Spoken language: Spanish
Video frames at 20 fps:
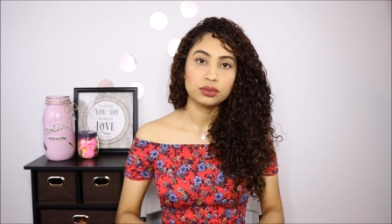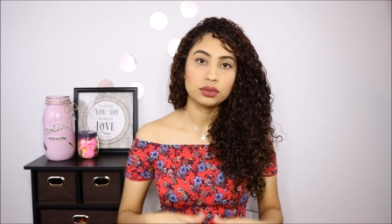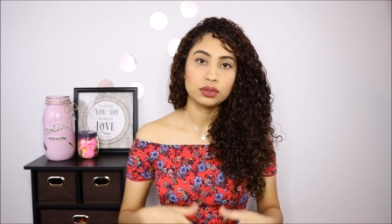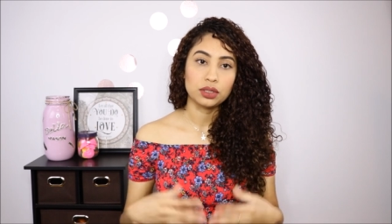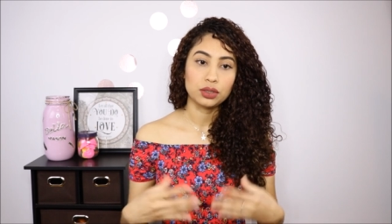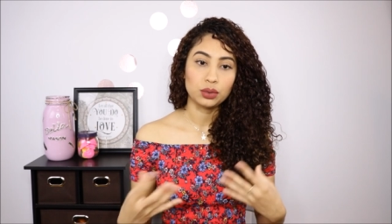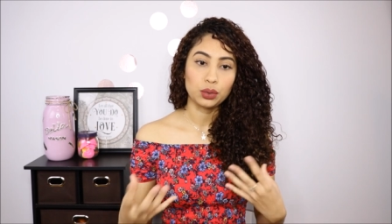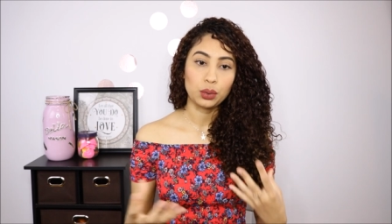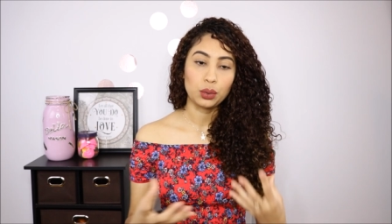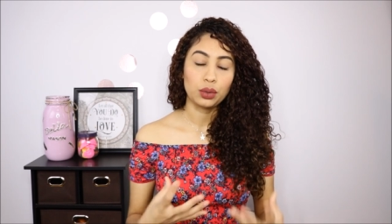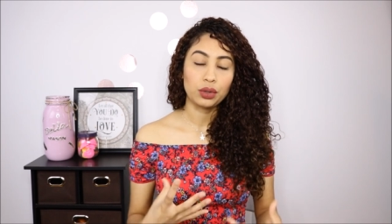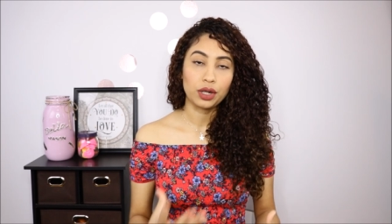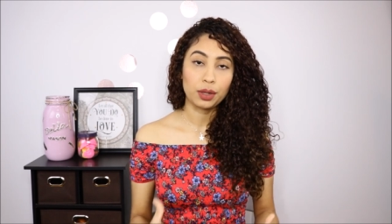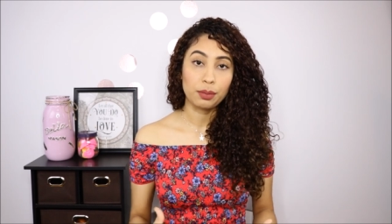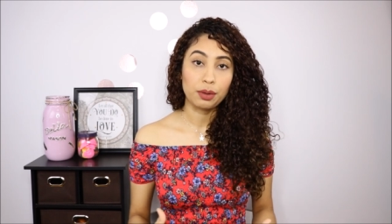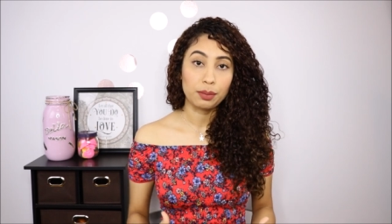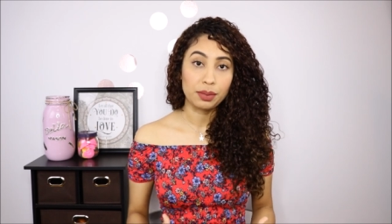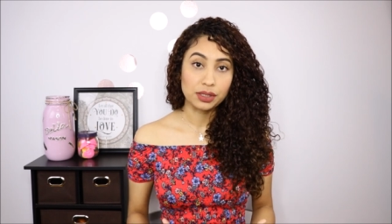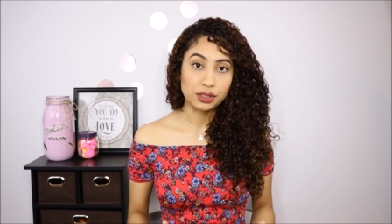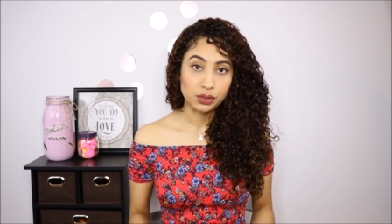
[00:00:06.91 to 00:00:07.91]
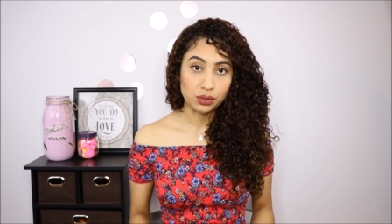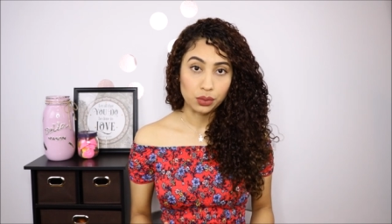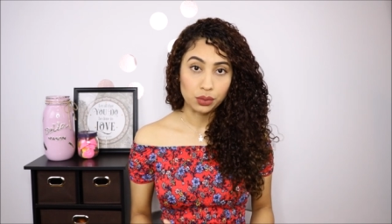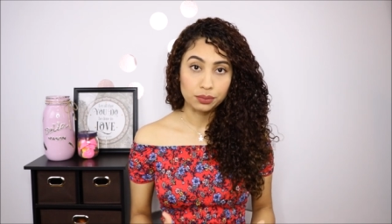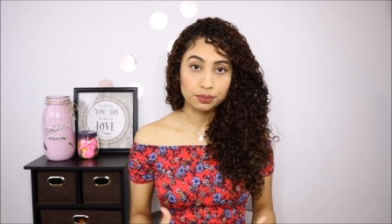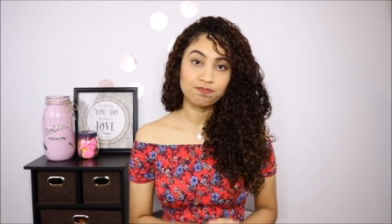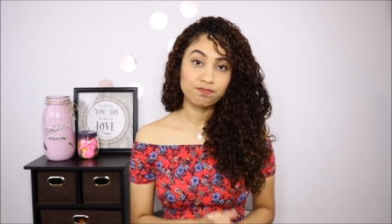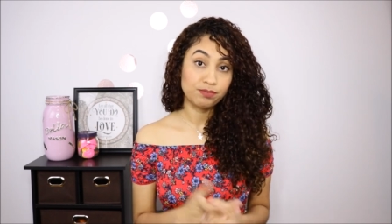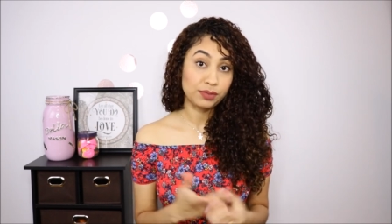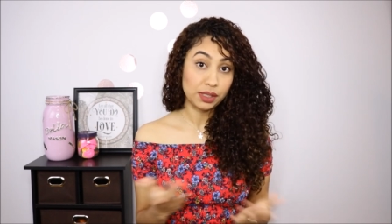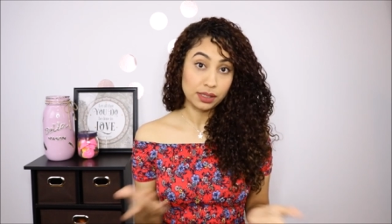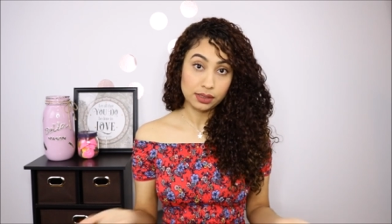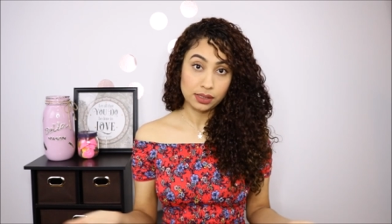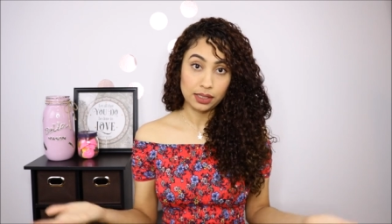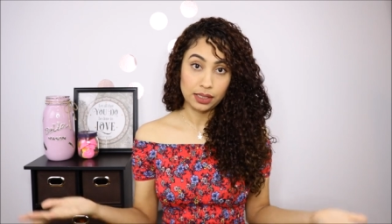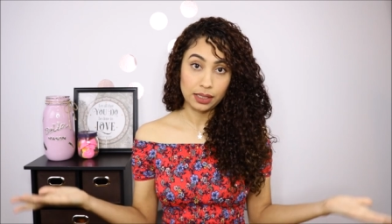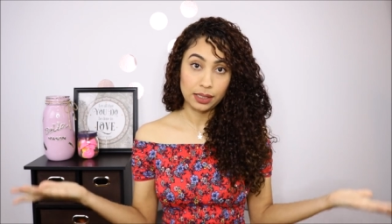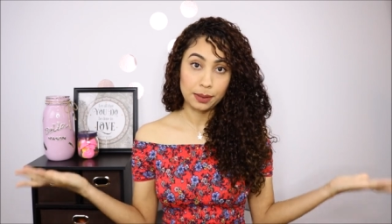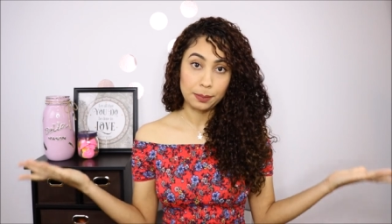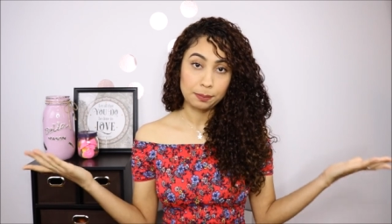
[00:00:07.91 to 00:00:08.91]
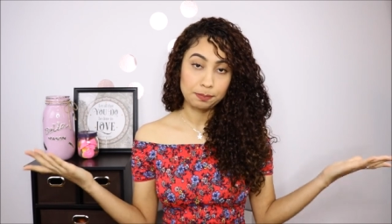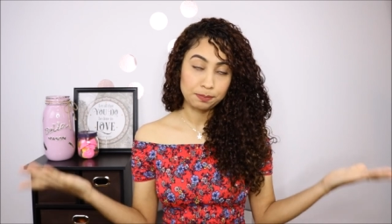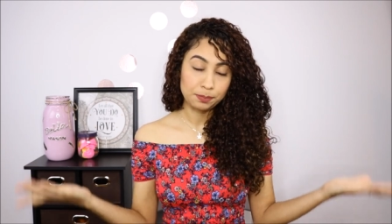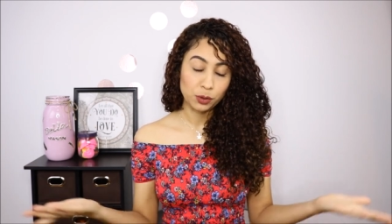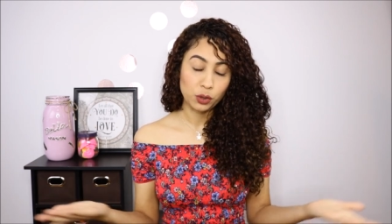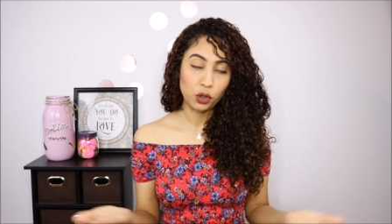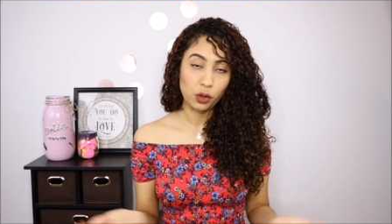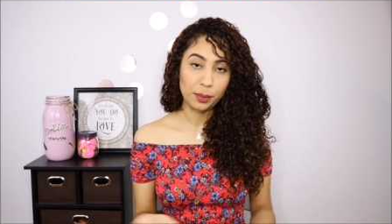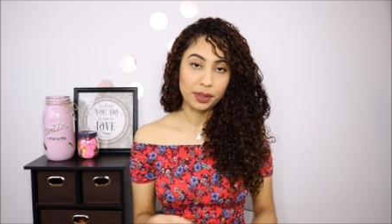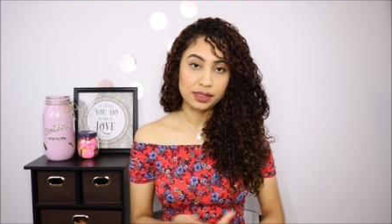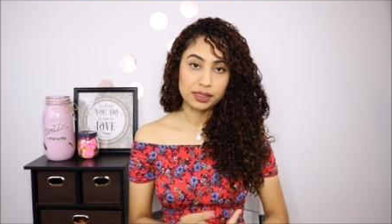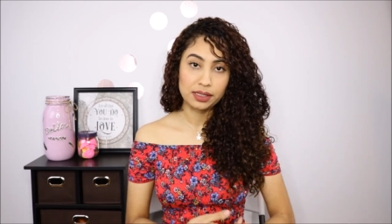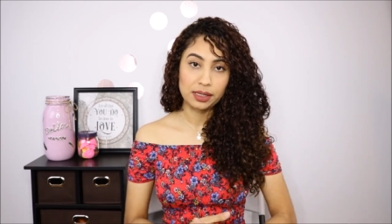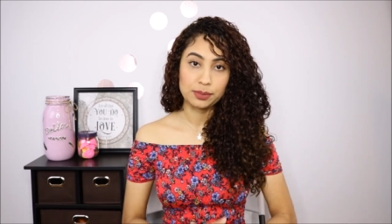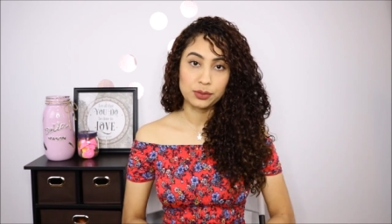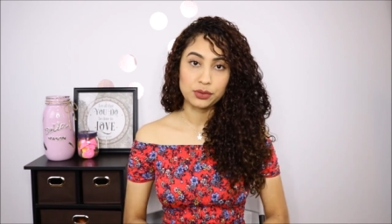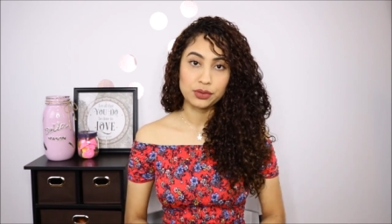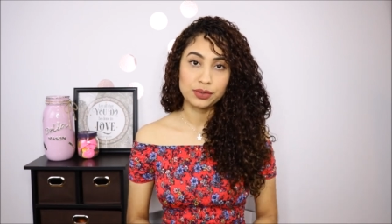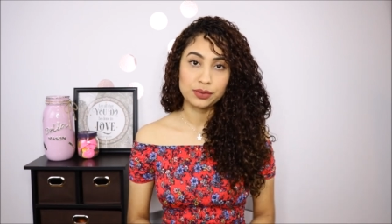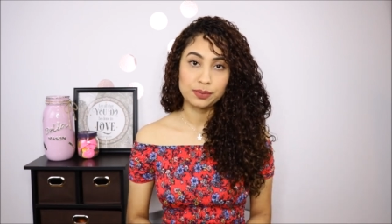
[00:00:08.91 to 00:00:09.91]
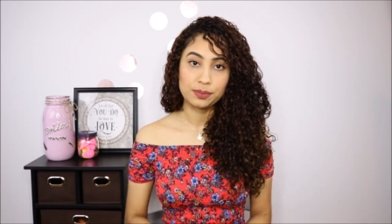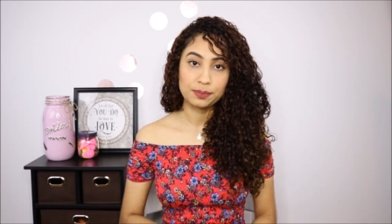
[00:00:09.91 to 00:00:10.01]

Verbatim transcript: de todo lo que me pasó. Así que comencemos.